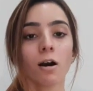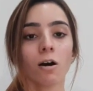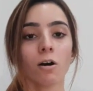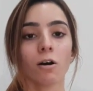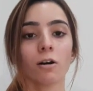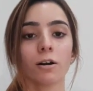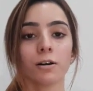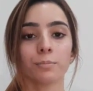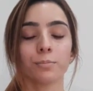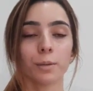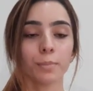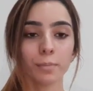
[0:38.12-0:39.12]
और
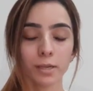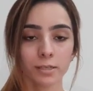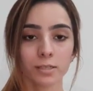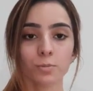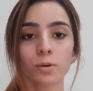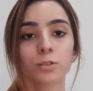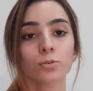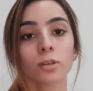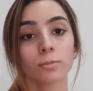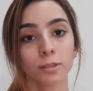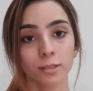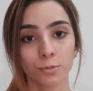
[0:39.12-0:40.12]
अभी मैंने इस वक्त जो है
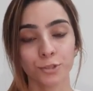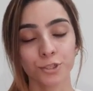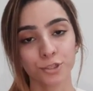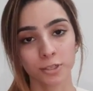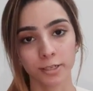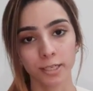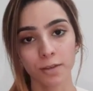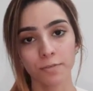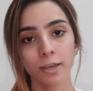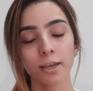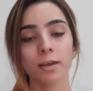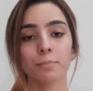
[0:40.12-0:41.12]
अपने टीथ ब्रश कर लिए हुए
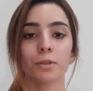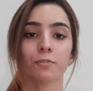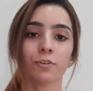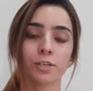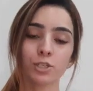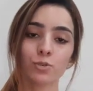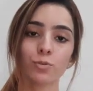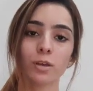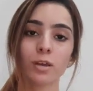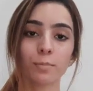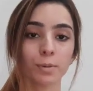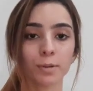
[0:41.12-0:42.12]
हैं अपना फेस जो
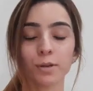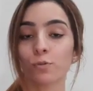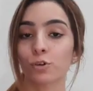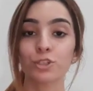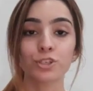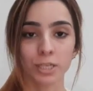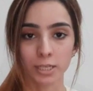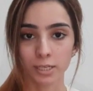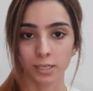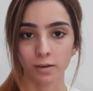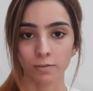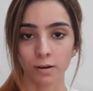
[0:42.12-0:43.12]
है अभी मैंने वॉश नहीं
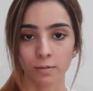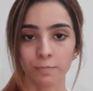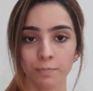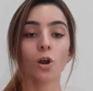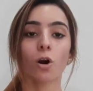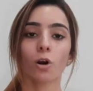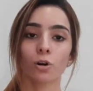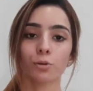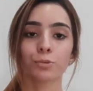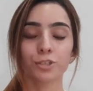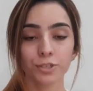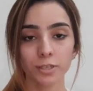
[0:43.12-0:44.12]
किया हुआ और
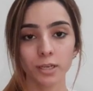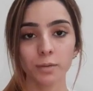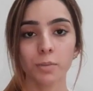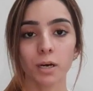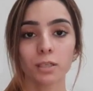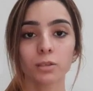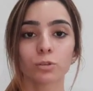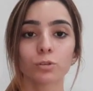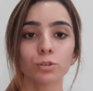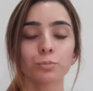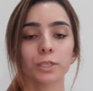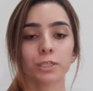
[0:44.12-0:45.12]
ब्रशिंग के बाद
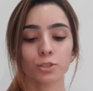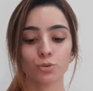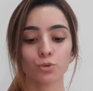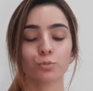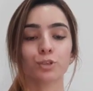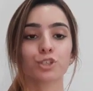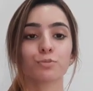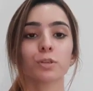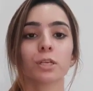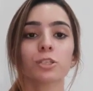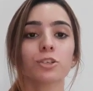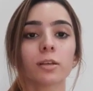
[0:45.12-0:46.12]
टूथपेस्ट जो ब्रश पे
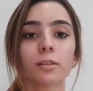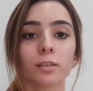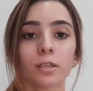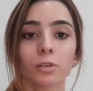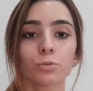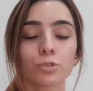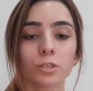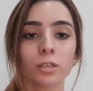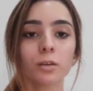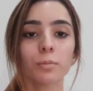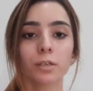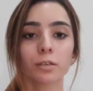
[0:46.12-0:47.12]
रह जाती है उससे
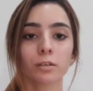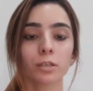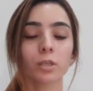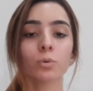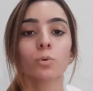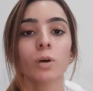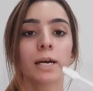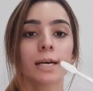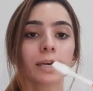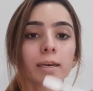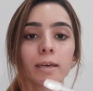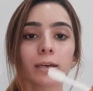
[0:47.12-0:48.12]
क्या मैं करती हूँ
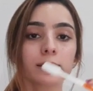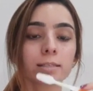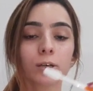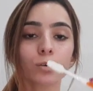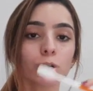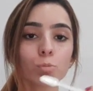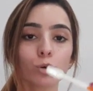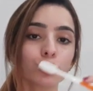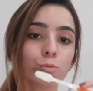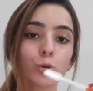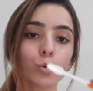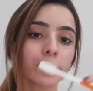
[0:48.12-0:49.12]
कि सर्कुलर
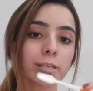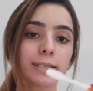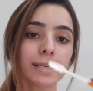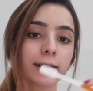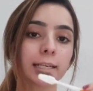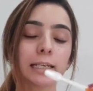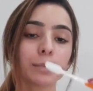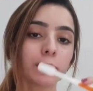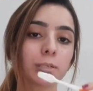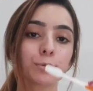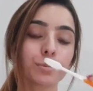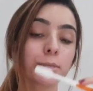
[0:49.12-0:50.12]
मोशन में ट्वेंटी सेकेंड के लिए अपने
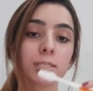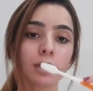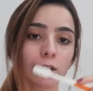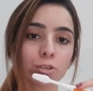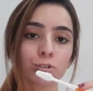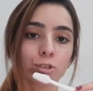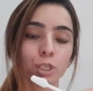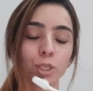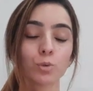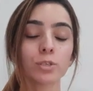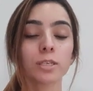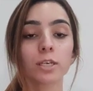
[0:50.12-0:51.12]
लिप्स में मसाज करती
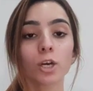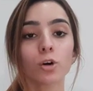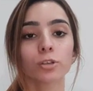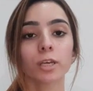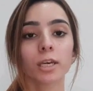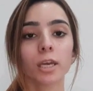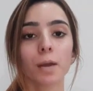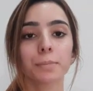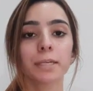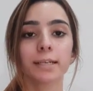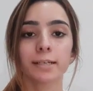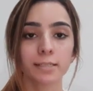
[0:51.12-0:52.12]
हूँ इससे क्या होता है कि
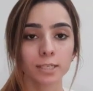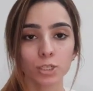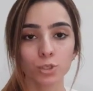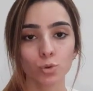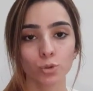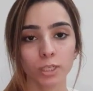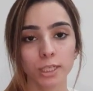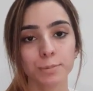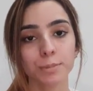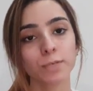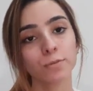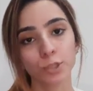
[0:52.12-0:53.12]
आपकी डेड स्किन जो होती है
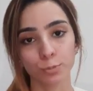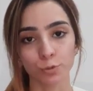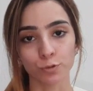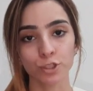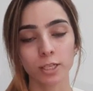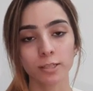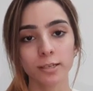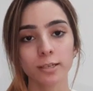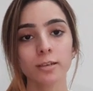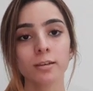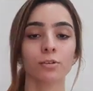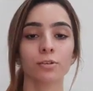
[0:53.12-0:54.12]
लिप्स की वो रिमूव हो जाती है
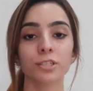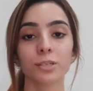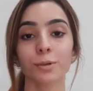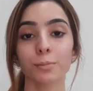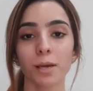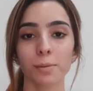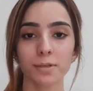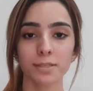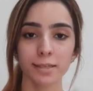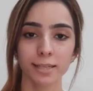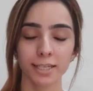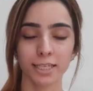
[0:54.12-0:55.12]
और उसके बाद मैं आपके
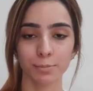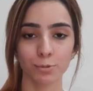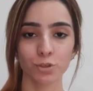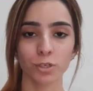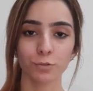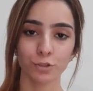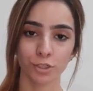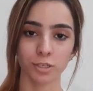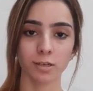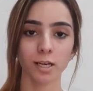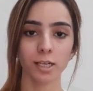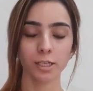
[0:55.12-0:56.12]
साथ एक टिप जो है वो शेयर
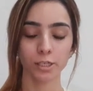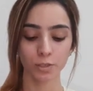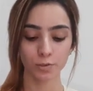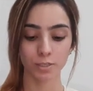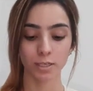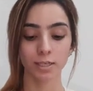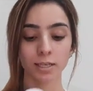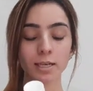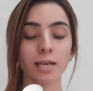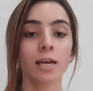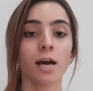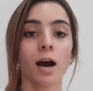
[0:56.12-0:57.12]
करने लगी हूँ ये कि
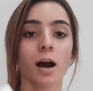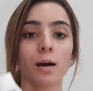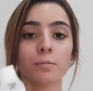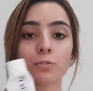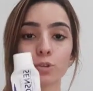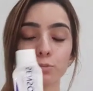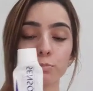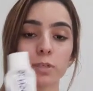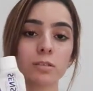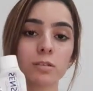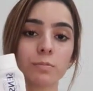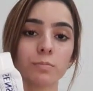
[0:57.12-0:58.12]
आप टूथपेस्ट